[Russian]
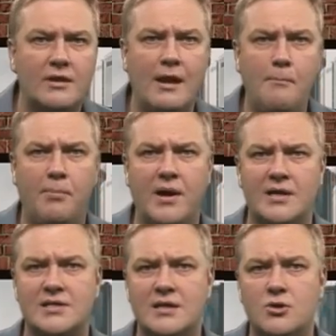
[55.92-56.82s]
там
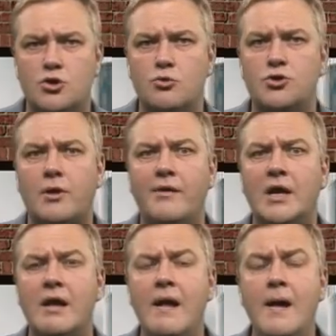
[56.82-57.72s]
показалось, что человек